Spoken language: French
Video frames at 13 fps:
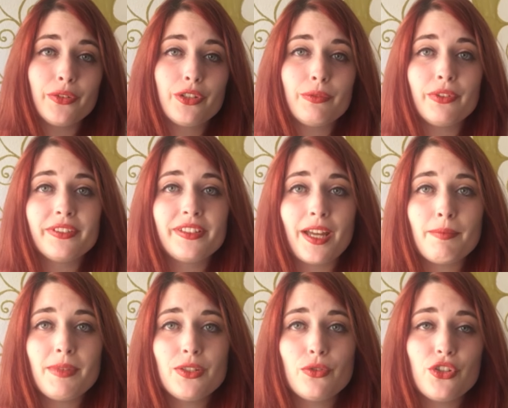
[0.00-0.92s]
commentaires
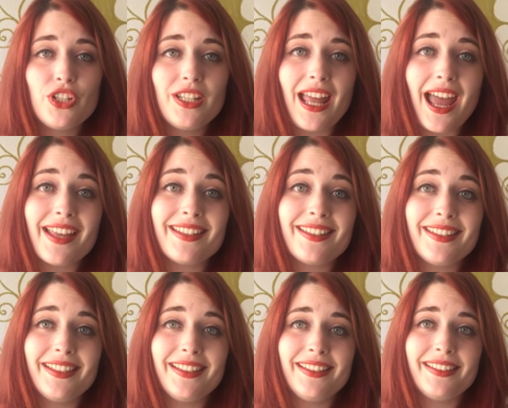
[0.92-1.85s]
misogynes
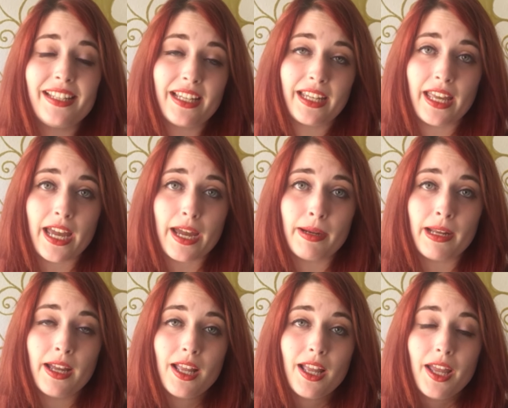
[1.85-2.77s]
assez désagréables.